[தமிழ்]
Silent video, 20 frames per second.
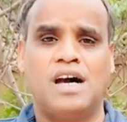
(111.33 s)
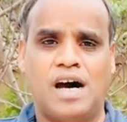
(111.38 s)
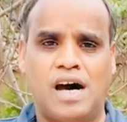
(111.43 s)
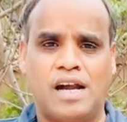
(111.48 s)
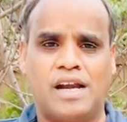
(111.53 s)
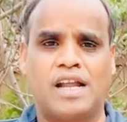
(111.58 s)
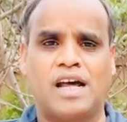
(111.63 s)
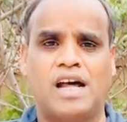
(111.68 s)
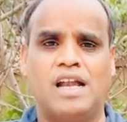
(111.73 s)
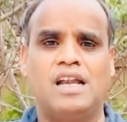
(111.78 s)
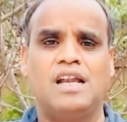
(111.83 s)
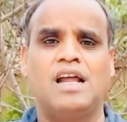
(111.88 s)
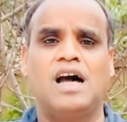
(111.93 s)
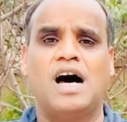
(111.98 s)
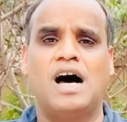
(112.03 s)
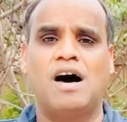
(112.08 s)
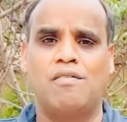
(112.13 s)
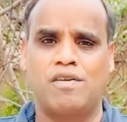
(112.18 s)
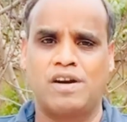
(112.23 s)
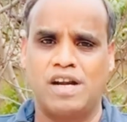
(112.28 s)
ஆனால்
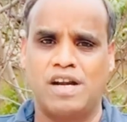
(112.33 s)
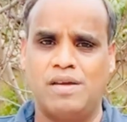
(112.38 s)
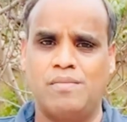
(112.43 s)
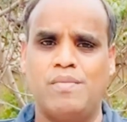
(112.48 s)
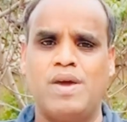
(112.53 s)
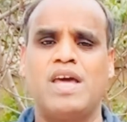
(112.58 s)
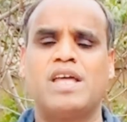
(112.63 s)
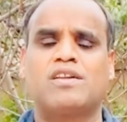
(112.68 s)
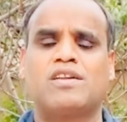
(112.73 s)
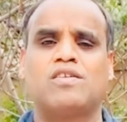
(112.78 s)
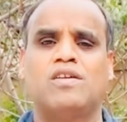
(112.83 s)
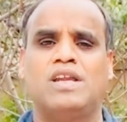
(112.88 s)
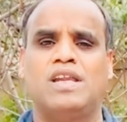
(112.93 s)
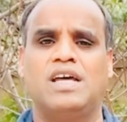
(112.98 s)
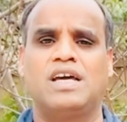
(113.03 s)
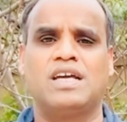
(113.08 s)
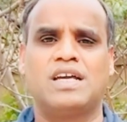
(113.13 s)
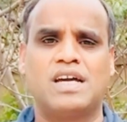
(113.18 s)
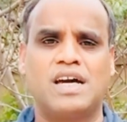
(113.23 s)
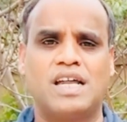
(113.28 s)
அவர்களை மேற்கொள்ள
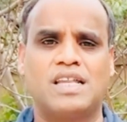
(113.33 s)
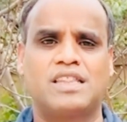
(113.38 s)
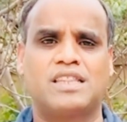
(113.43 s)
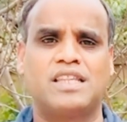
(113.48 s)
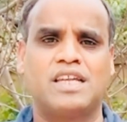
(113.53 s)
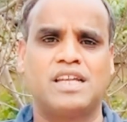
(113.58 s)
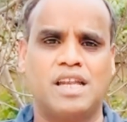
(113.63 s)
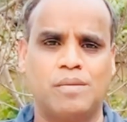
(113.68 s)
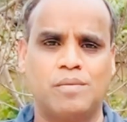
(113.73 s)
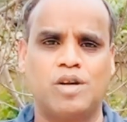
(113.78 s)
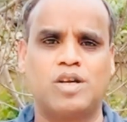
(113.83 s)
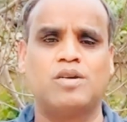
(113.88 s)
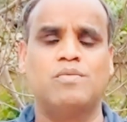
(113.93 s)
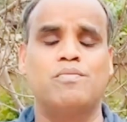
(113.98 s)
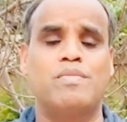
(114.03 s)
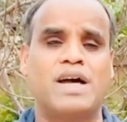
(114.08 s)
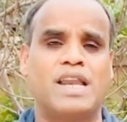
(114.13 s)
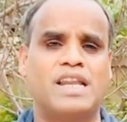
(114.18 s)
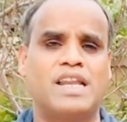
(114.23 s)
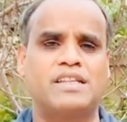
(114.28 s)
கத்த நமக்கு
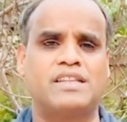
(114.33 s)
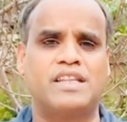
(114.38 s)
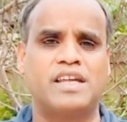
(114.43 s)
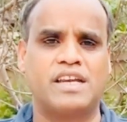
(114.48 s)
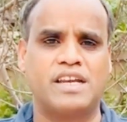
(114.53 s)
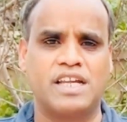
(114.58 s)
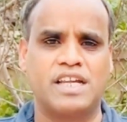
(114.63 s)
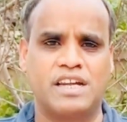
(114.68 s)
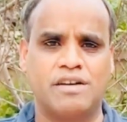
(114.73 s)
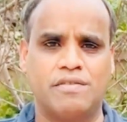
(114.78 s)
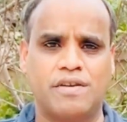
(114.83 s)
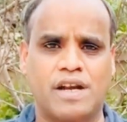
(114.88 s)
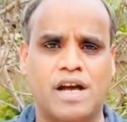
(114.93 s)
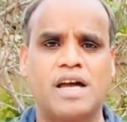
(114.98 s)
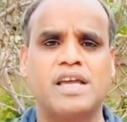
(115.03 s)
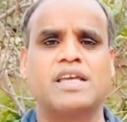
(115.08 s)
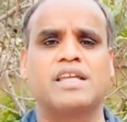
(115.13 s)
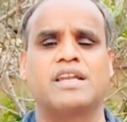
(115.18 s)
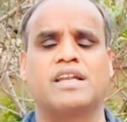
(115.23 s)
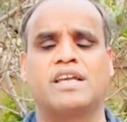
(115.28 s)
பலன்
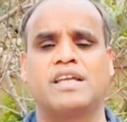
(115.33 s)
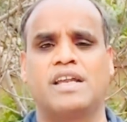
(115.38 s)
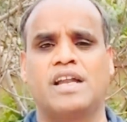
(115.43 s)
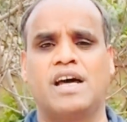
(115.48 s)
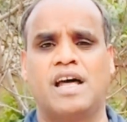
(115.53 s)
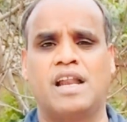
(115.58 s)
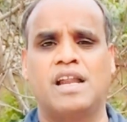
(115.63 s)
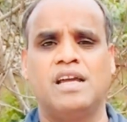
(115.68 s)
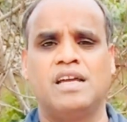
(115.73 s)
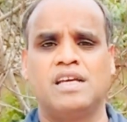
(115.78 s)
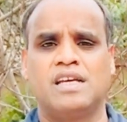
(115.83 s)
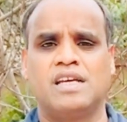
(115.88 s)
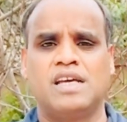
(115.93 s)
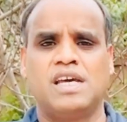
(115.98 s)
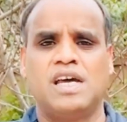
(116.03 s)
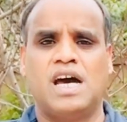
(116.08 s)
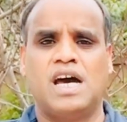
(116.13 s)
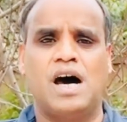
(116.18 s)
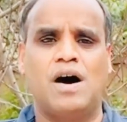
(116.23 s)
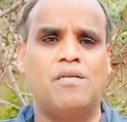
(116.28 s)
தருகிறவராய் இருக்கிறார்
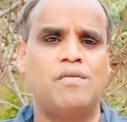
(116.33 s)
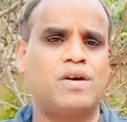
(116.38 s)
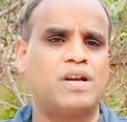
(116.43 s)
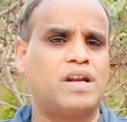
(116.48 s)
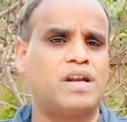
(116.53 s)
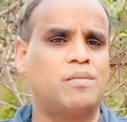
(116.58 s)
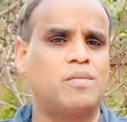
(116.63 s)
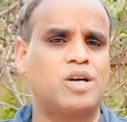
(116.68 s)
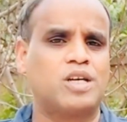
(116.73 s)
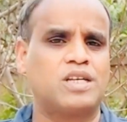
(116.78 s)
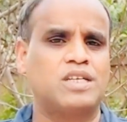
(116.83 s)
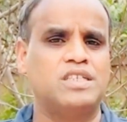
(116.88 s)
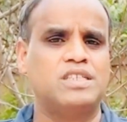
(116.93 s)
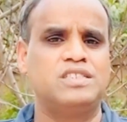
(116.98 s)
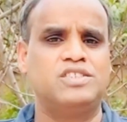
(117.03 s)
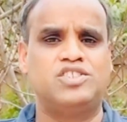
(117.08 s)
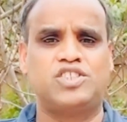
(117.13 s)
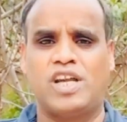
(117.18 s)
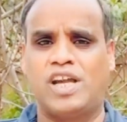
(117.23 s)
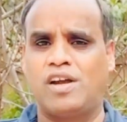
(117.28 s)
அவர் நமக்கு
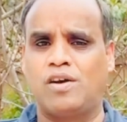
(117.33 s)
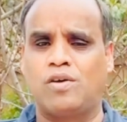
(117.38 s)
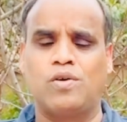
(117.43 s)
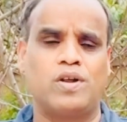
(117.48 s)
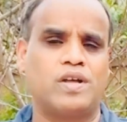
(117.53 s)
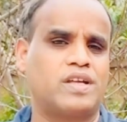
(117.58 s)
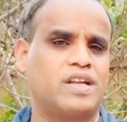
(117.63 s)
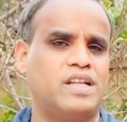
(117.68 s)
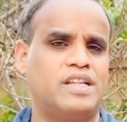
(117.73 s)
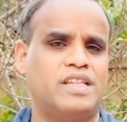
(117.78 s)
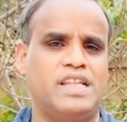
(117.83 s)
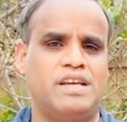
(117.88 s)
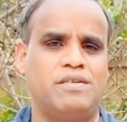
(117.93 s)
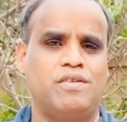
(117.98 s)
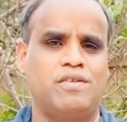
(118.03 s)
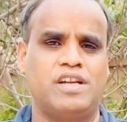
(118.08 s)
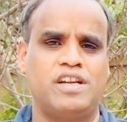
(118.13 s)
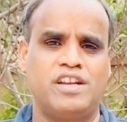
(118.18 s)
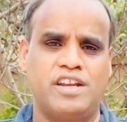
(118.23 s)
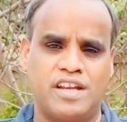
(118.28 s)
ஜெயம் கொடுக்கிற
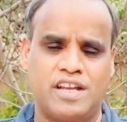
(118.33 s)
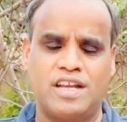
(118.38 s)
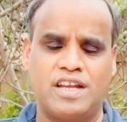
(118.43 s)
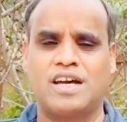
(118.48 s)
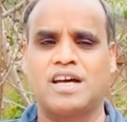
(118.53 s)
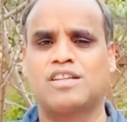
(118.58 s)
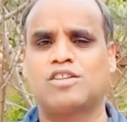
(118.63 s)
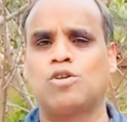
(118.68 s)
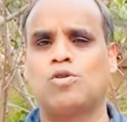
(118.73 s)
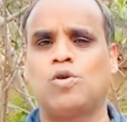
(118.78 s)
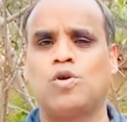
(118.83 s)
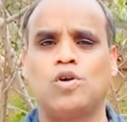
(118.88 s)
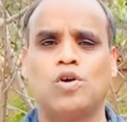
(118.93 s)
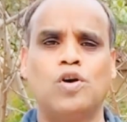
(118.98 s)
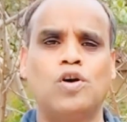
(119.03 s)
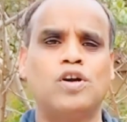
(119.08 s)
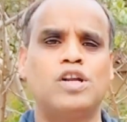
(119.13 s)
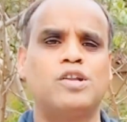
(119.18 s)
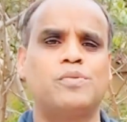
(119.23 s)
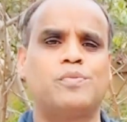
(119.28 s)
தேவன் இன்றைக்கு கத்தர்
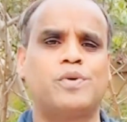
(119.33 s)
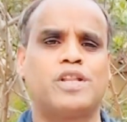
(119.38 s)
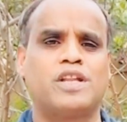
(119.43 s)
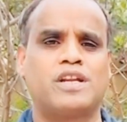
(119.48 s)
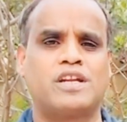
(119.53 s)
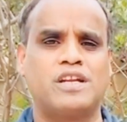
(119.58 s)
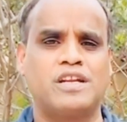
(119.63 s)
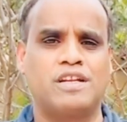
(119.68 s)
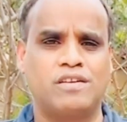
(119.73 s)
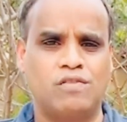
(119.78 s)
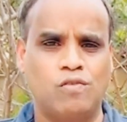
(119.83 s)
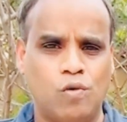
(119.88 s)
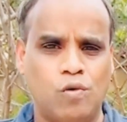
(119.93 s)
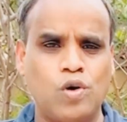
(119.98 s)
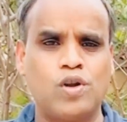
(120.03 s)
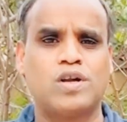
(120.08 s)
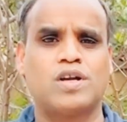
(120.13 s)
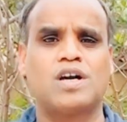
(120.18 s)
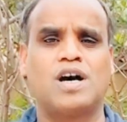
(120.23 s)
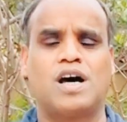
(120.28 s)
உங்களோடு இருப்பதற்கு
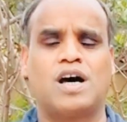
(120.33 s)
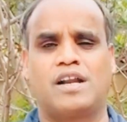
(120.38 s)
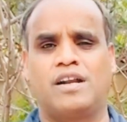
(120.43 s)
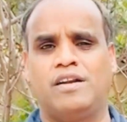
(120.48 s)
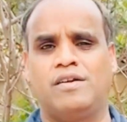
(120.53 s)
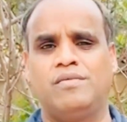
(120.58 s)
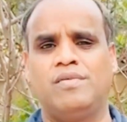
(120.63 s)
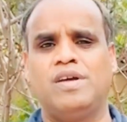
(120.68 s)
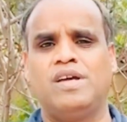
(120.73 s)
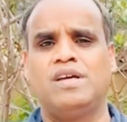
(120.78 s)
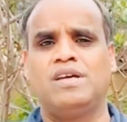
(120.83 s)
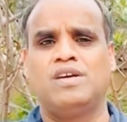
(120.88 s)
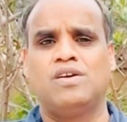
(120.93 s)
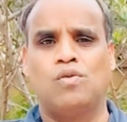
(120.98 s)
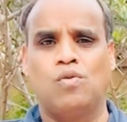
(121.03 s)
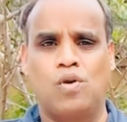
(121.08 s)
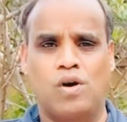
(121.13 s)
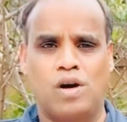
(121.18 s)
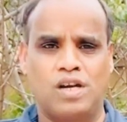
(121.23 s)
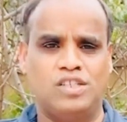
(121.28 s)
ஒரு காரணம்
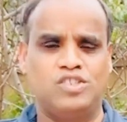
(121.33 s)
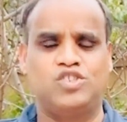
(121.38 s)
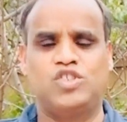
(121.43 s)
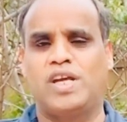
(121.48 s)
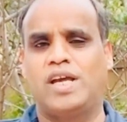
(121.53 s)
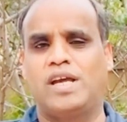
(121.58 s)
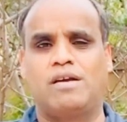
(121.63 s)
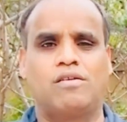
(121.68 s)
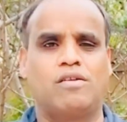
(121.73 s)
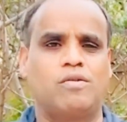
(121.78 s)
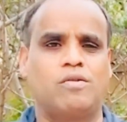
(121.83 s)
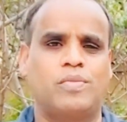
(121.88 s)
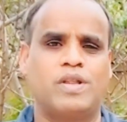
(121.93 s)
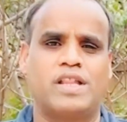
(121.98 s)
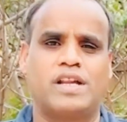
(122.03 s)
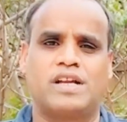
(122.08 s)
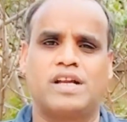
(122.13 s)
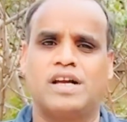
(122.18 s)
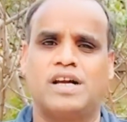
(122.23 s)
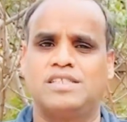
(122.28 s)
உங்களை ஜெயம்
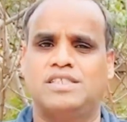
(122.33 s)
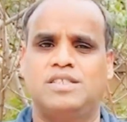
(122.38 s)
கொடுப்பதற்காக